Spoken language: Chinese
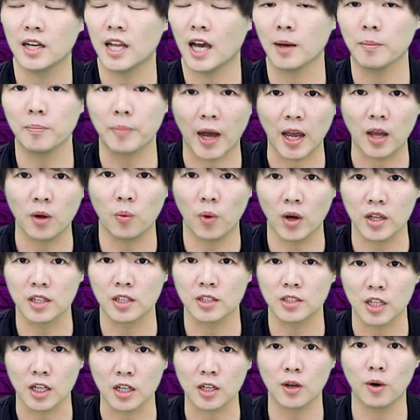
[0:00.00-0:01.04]
两百万
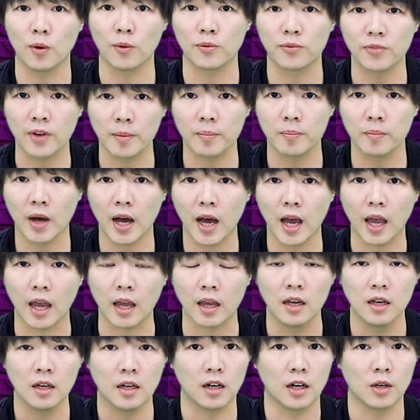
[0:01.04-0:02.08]
的人口贩
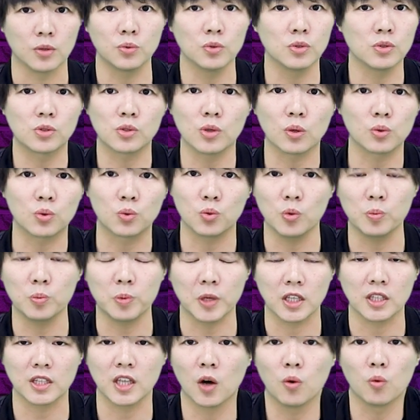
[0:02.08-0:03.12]
卖，呃运送毒
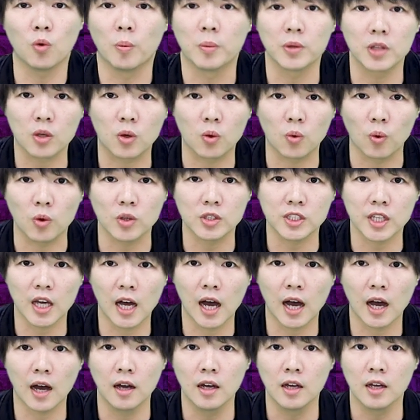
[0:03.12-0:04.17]
品到我们的国
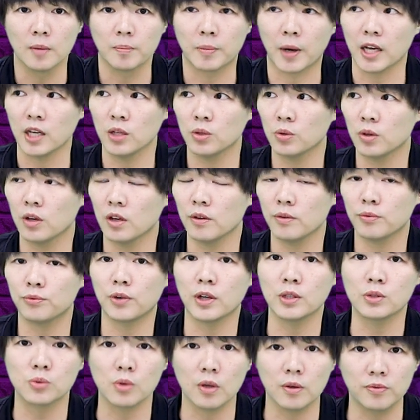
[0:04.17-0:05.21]
家，把一堆
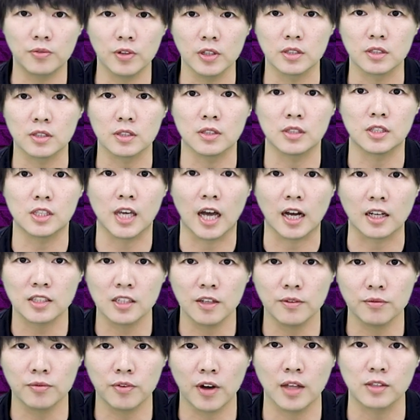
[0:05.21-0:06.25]
犯罪分子、强
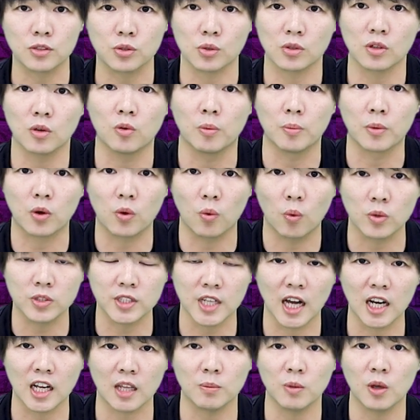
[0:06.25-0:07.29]
奸犯送到我们国
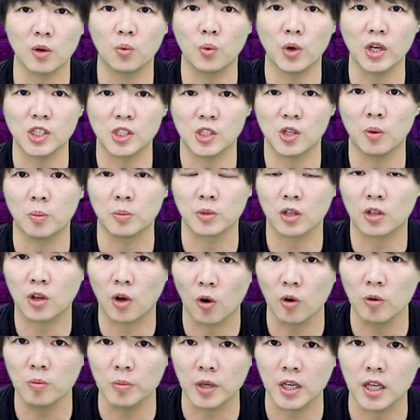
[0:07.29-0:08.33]
家里面，威胁我们的
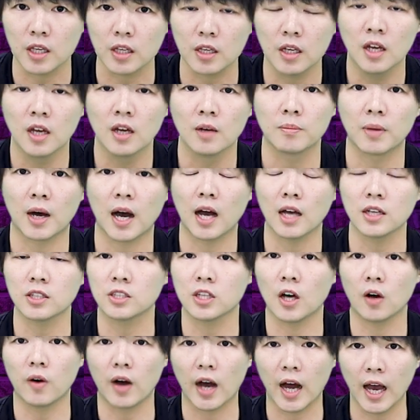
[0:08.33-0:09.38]
公民，把
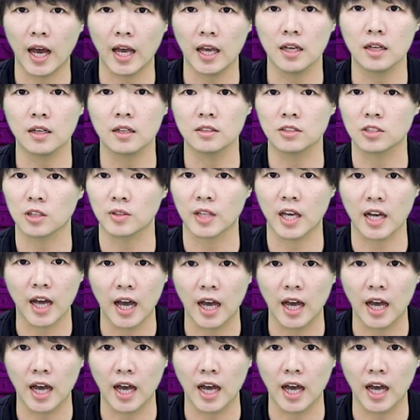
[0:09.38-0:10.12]
小孩、小男